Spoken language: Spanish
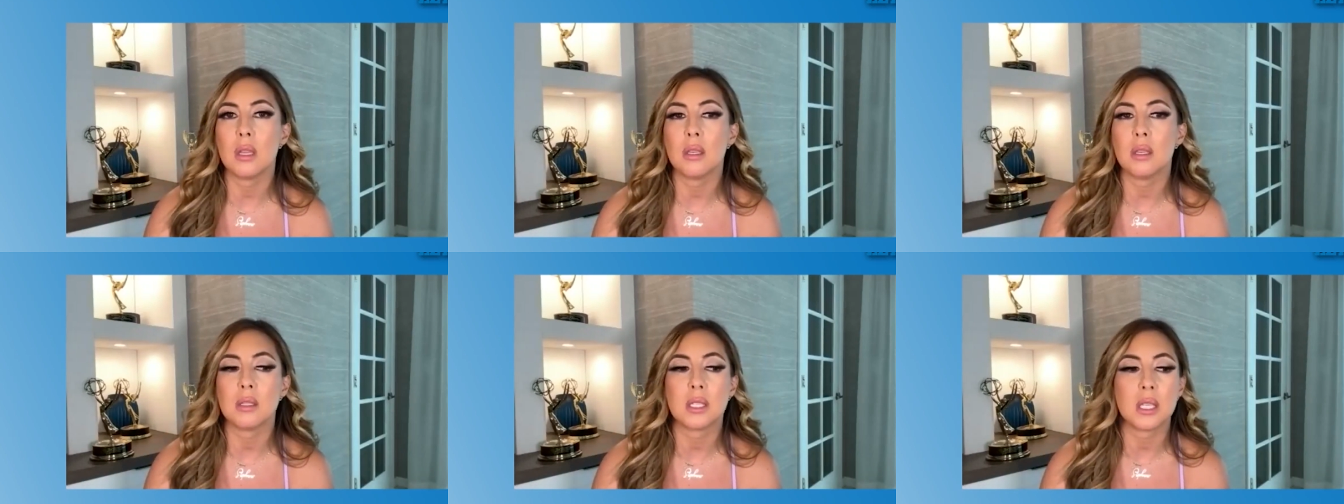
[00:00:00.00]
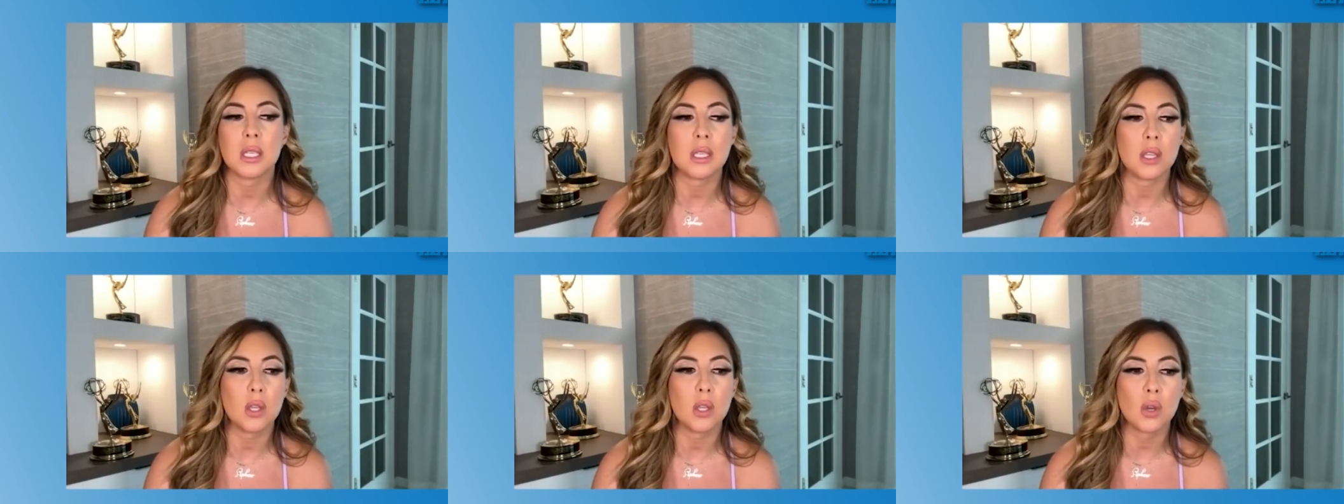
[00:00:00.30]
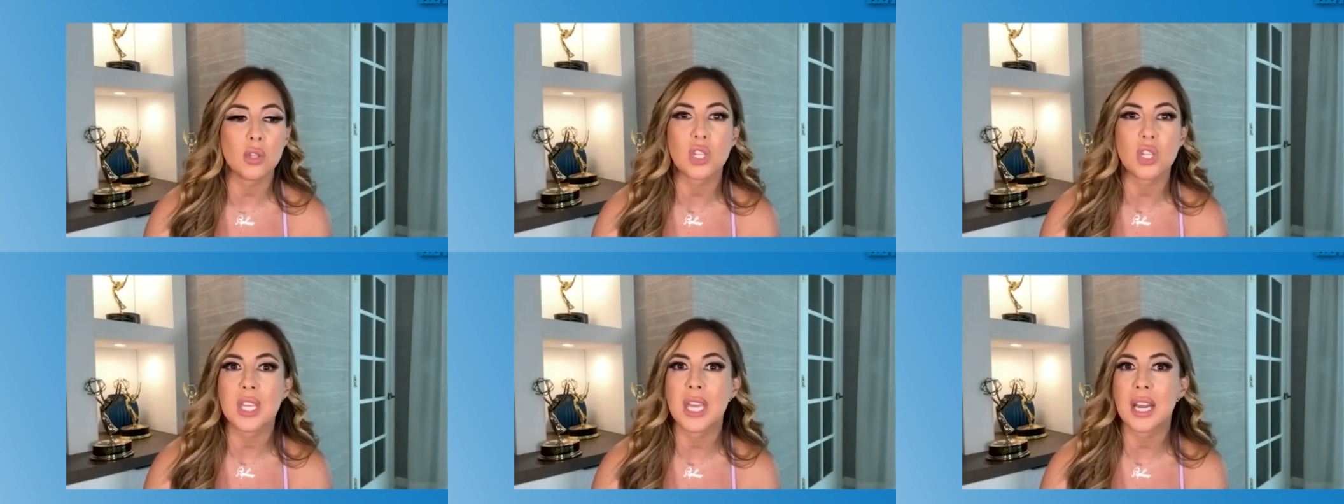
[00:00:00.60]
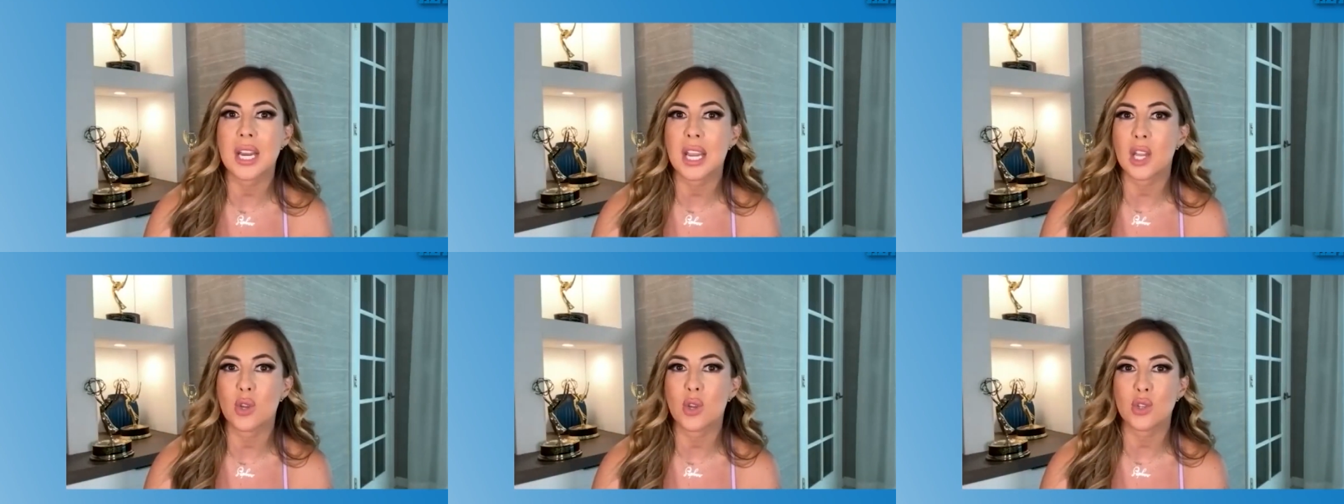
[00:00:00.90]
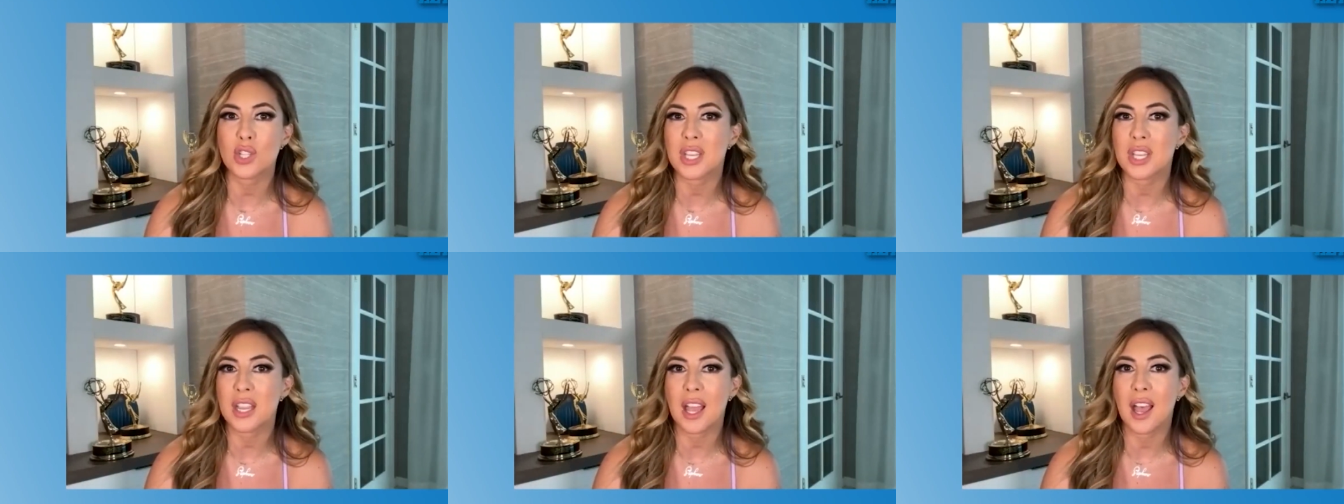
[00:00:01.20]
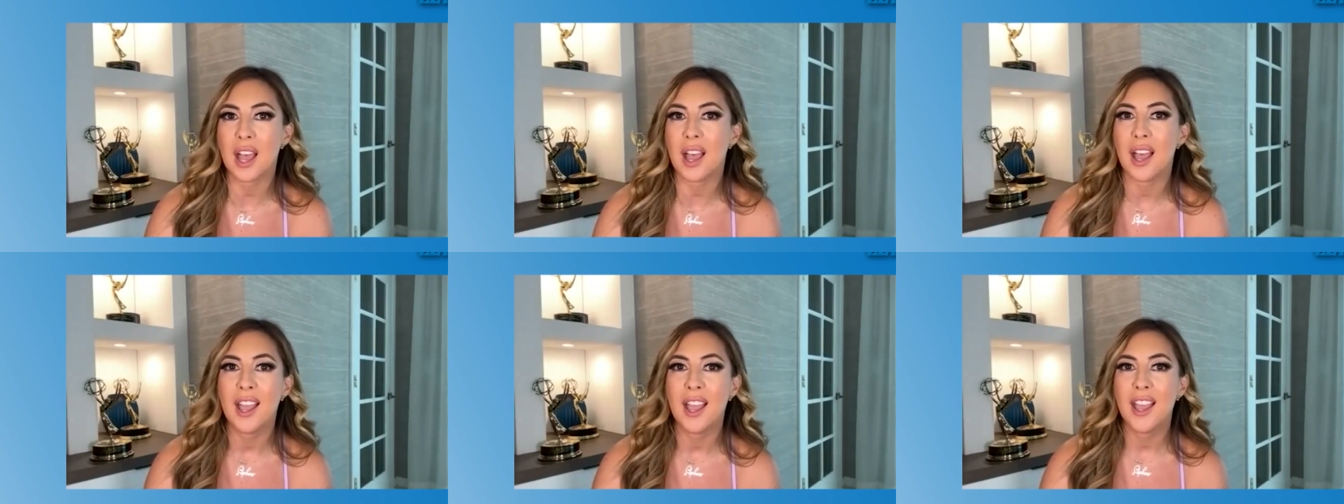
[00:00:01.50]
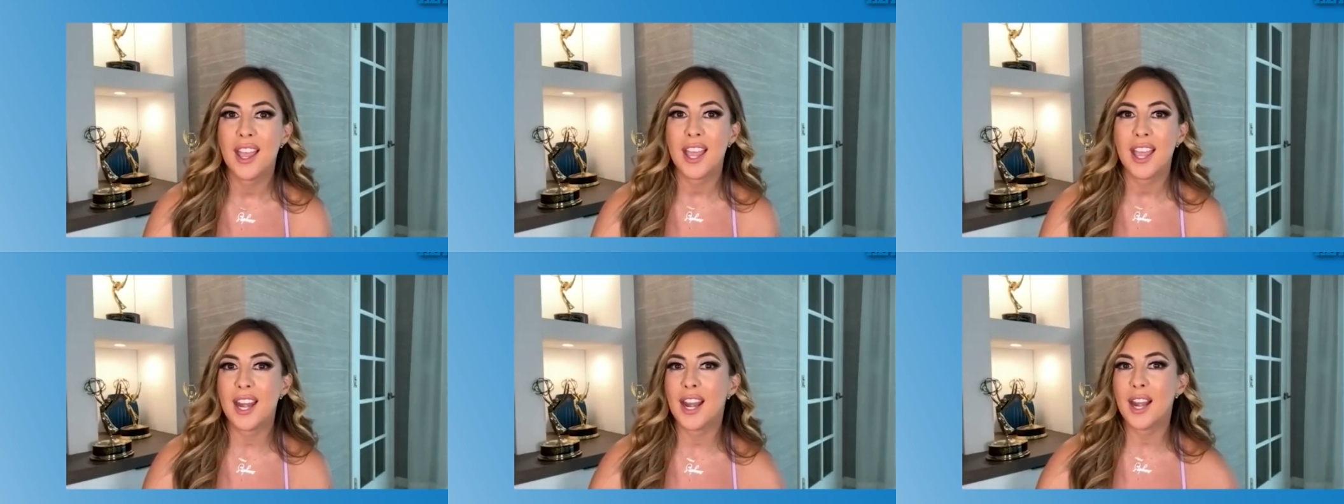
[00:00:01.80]
y, si Dios quiere que yo siga
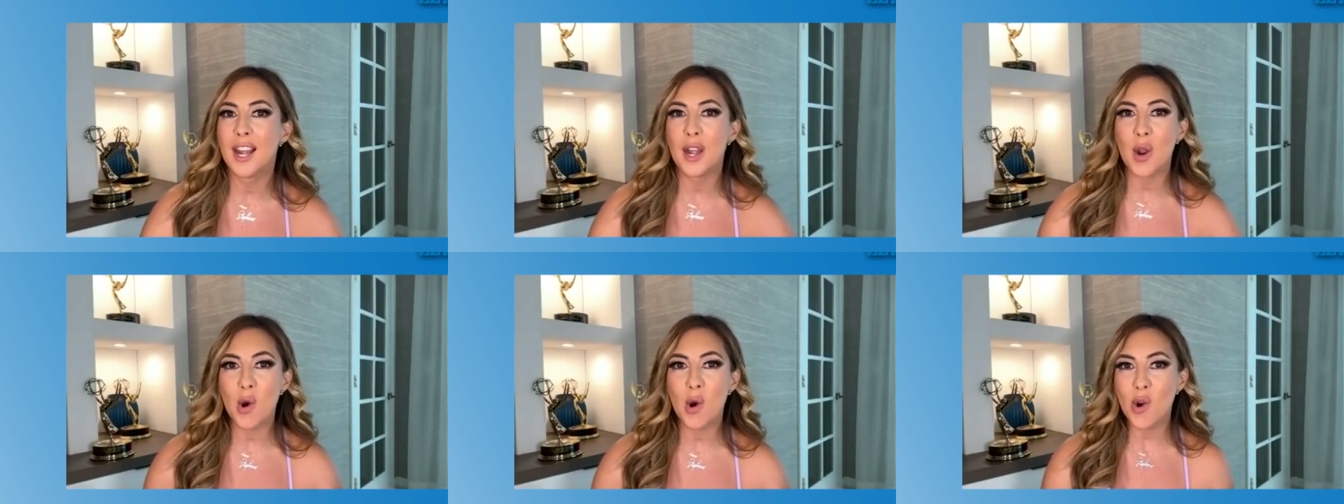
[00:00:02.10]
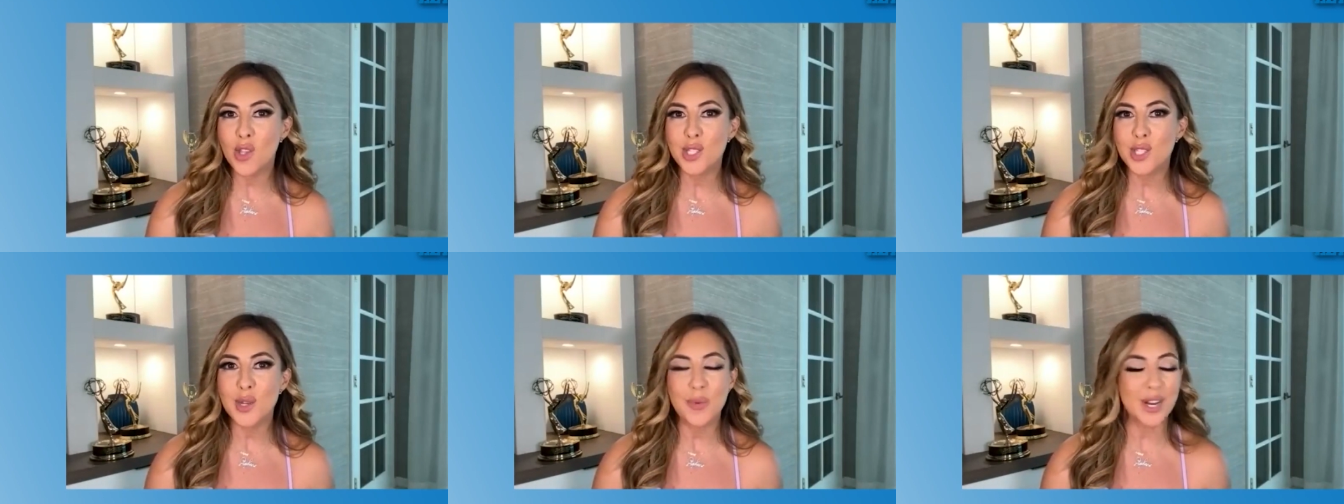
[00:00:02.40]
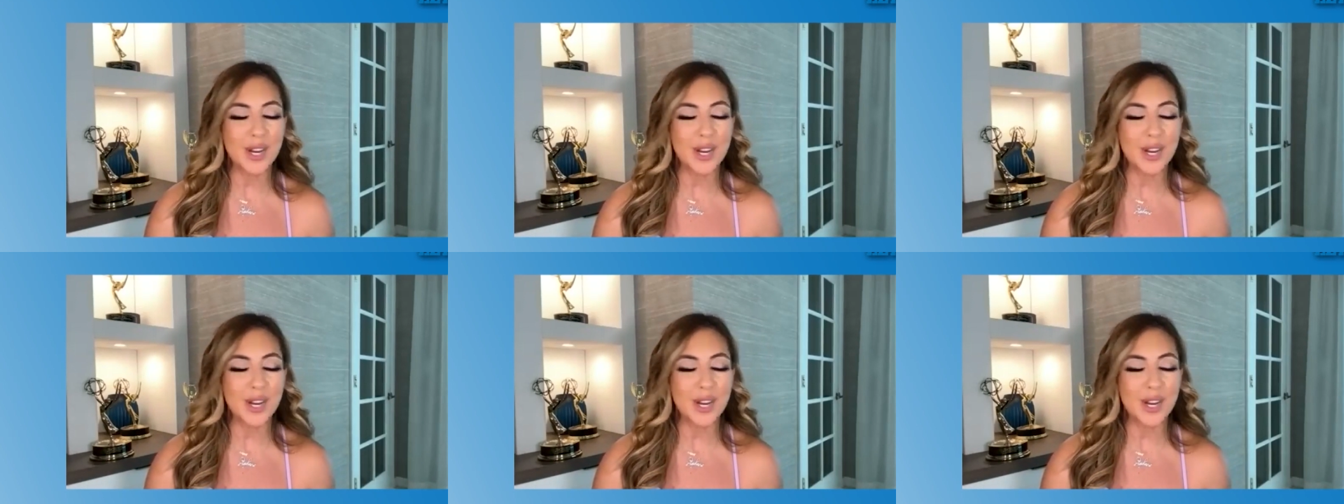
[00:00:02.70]
en el negocio,